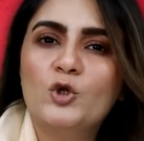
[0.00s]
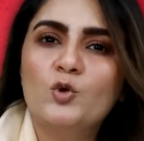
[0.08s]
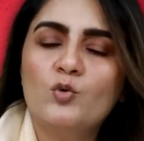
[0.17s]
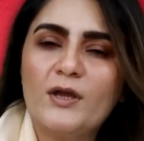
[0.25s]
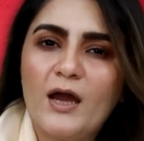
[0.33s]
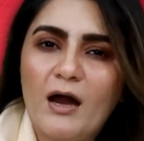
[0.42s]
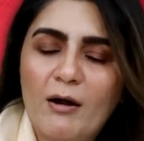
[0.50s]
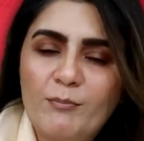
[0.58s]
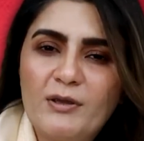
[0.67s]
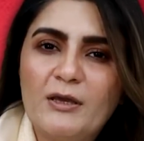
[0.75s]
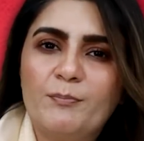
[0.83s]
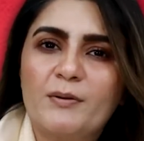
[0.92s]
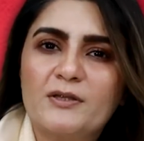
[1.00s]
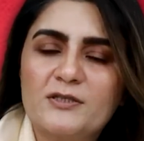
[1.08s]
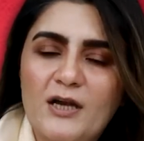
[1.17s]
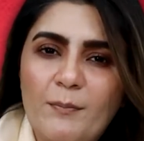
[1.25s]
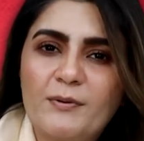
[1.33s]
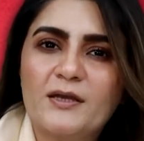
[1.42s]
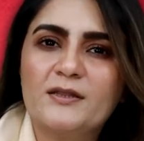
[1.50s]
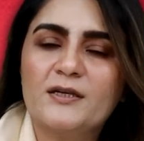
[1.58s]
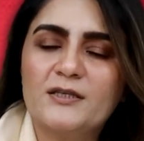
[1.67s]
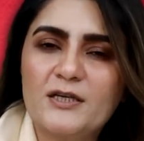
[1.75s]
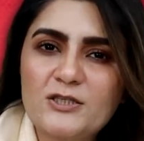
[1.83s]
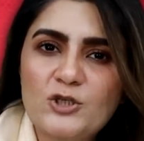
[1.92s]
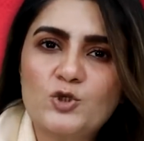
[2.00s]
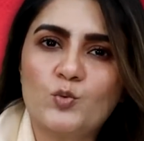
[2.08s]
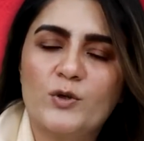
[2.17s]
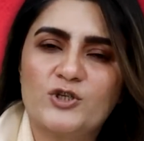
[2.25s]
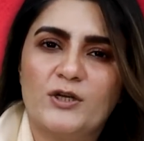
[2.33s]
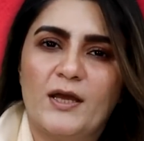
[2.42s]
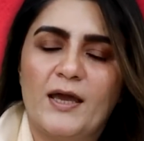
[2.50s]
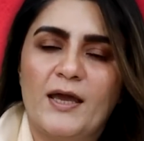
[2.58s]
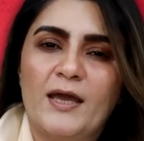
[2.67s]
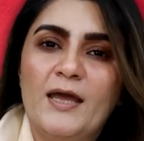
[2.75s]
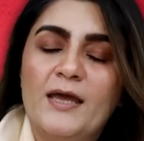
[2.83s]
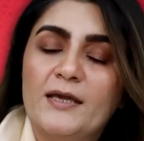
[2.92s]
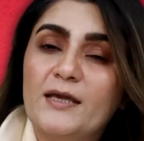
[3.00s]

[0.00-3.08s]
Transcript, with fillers: क्योंकि अभी पंजाब के अंदर ये सिचुएशन है